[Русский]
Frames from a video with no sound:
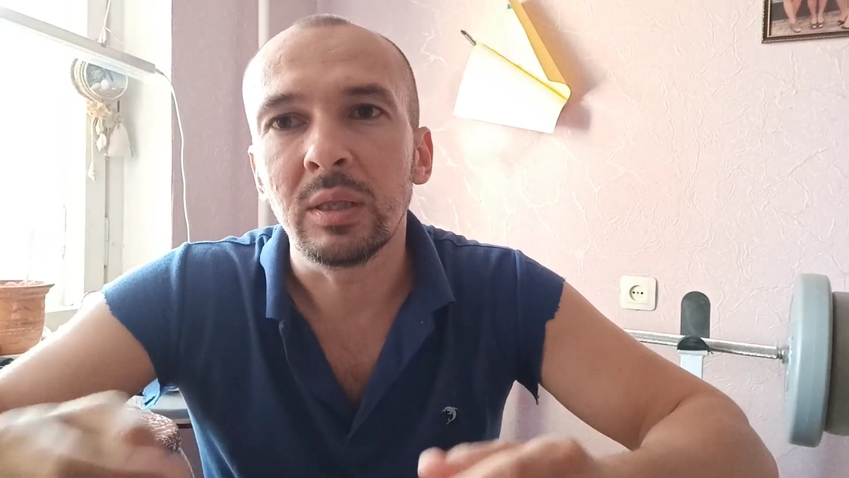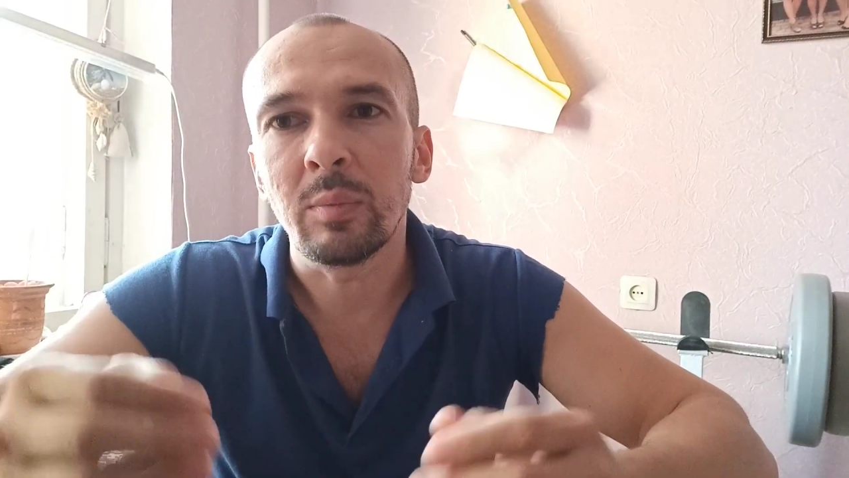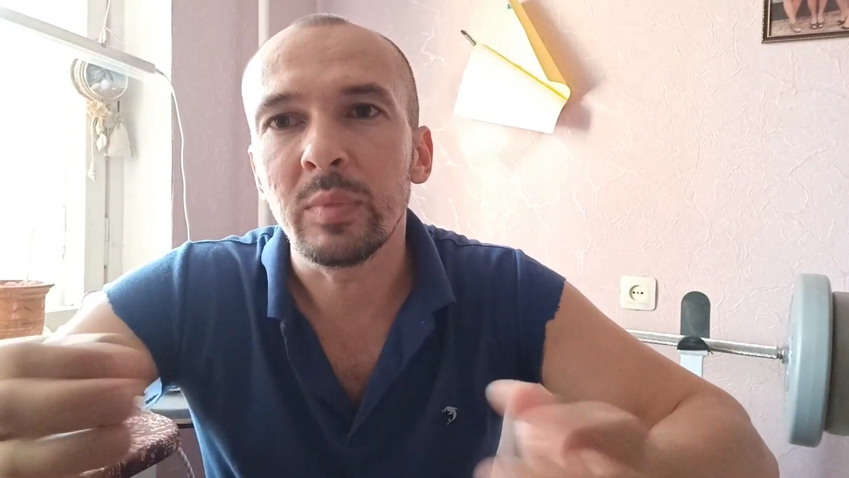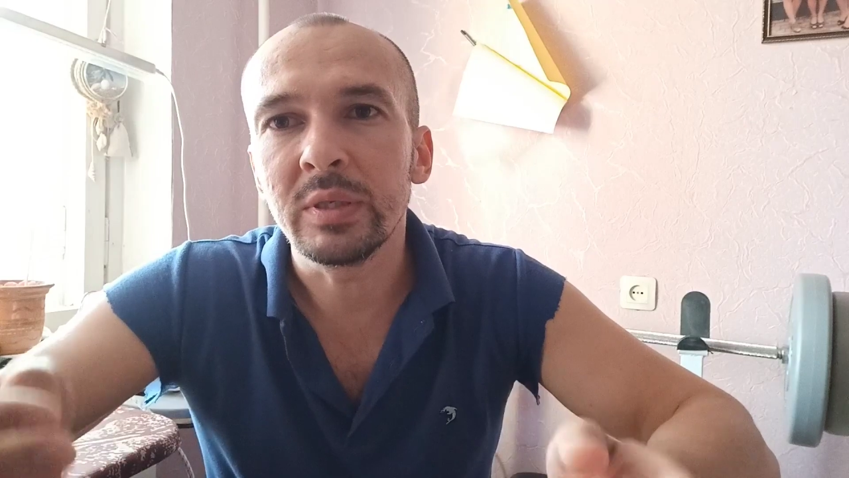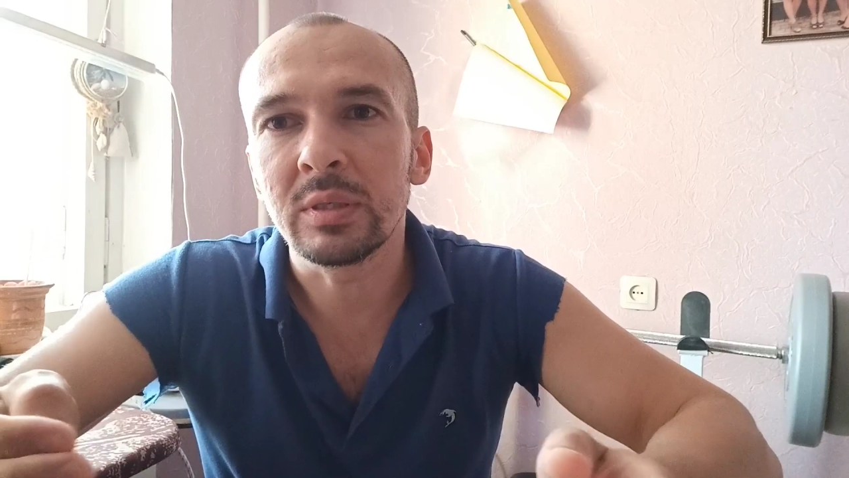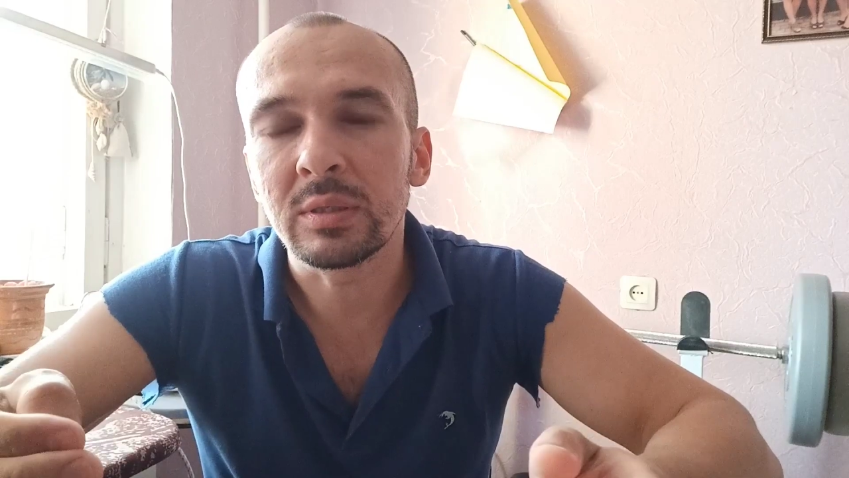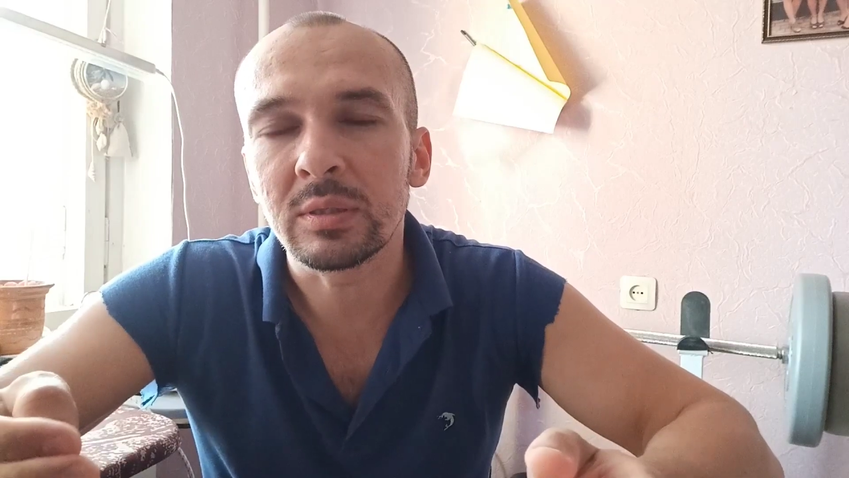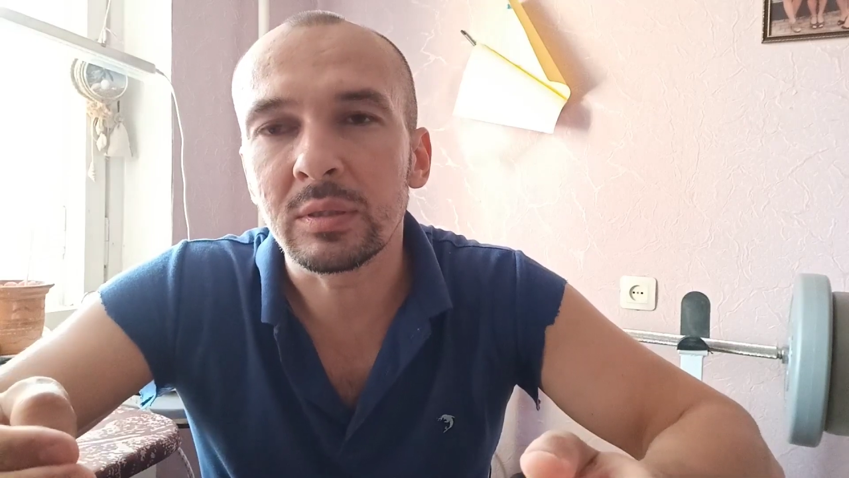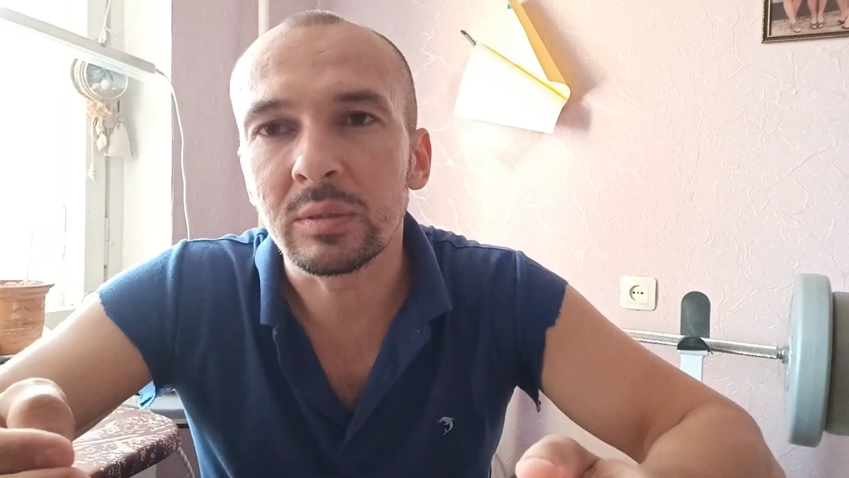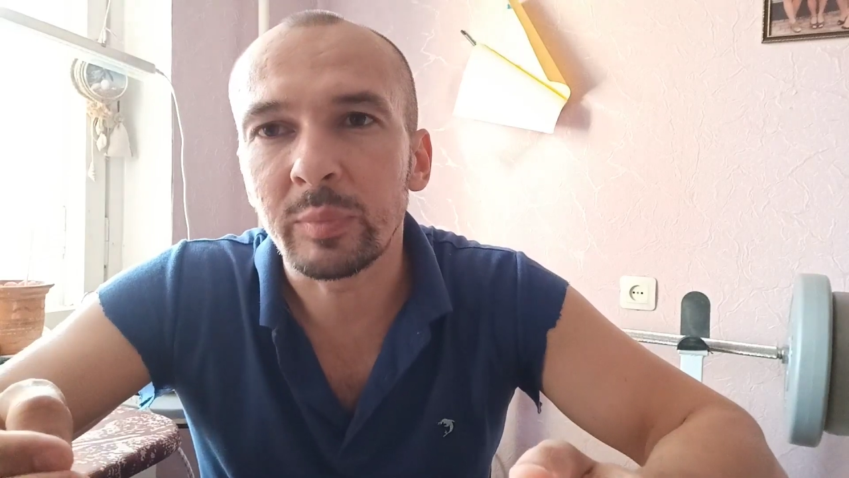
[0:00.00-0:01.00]
Там
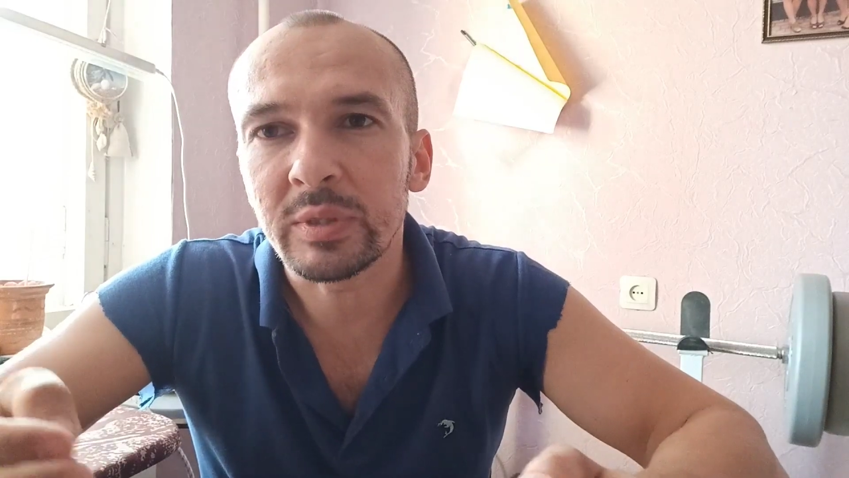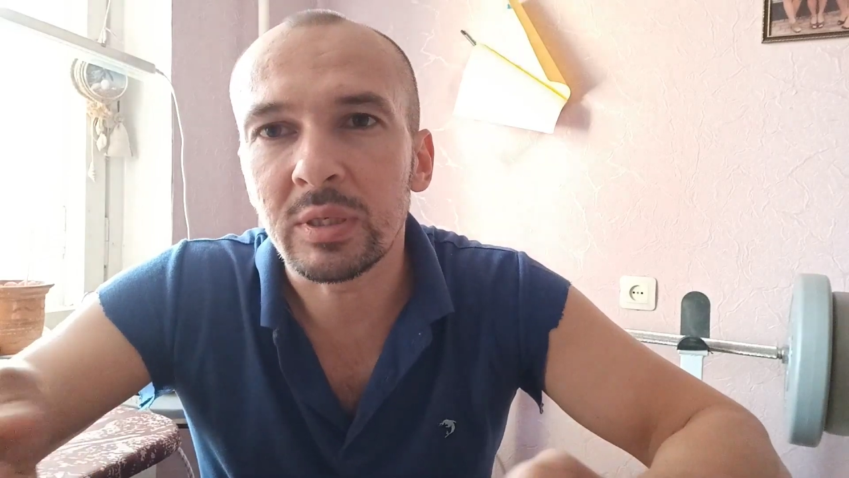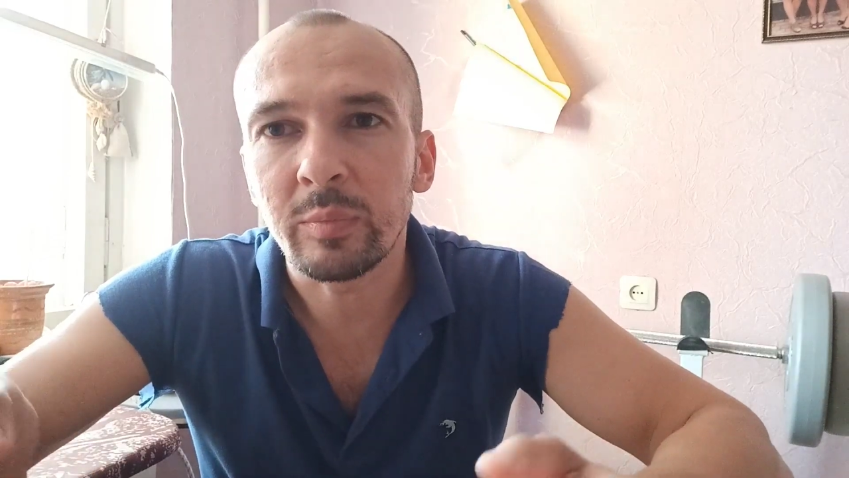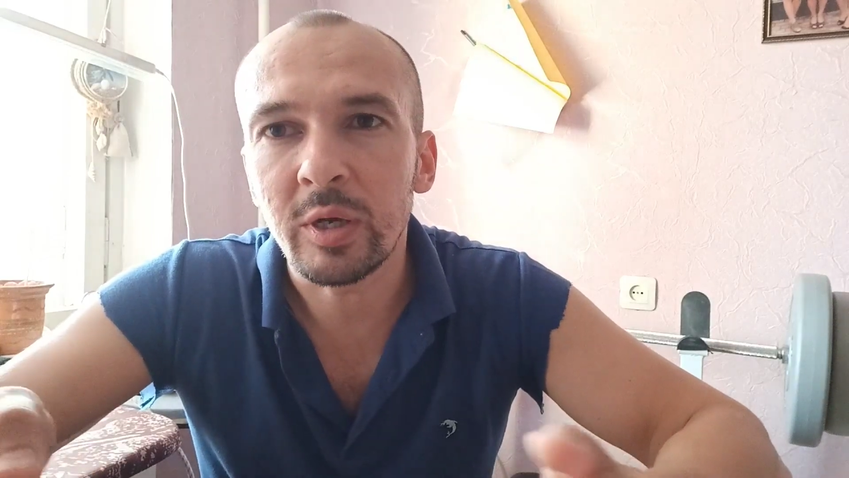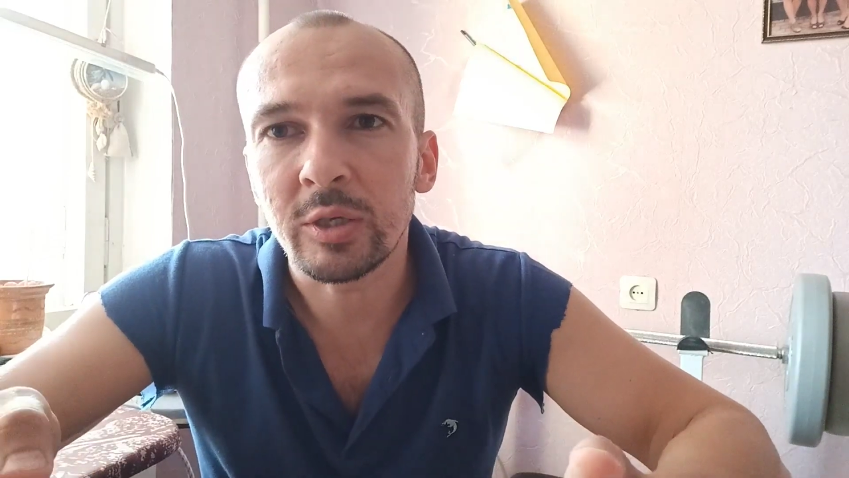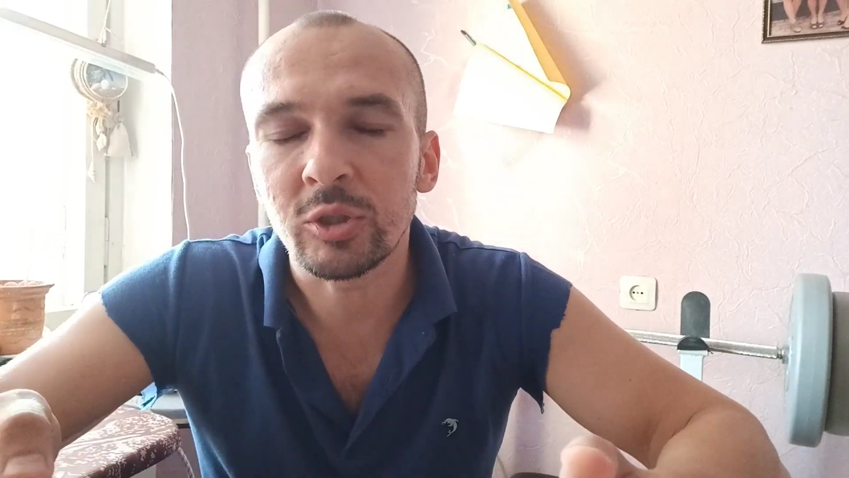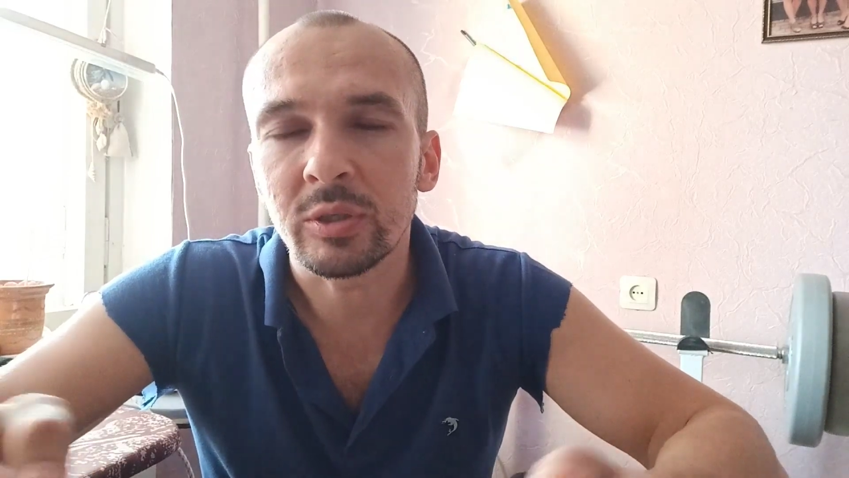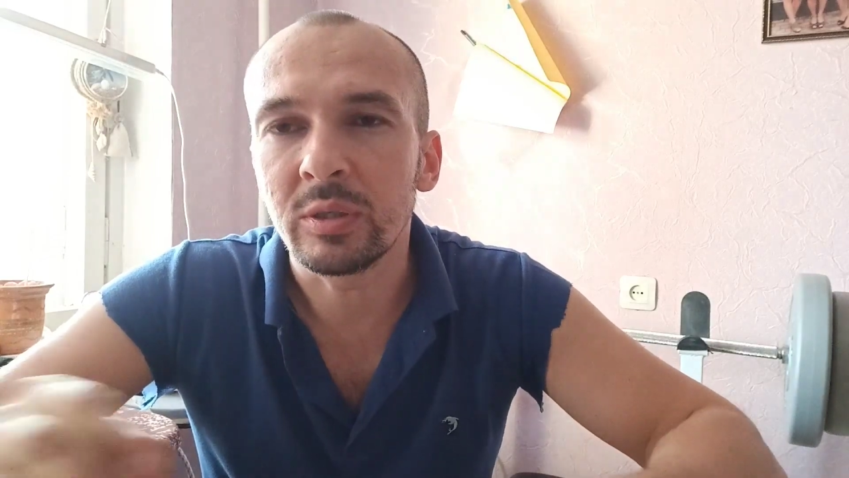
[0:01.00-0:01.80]
месяц позанимаешься,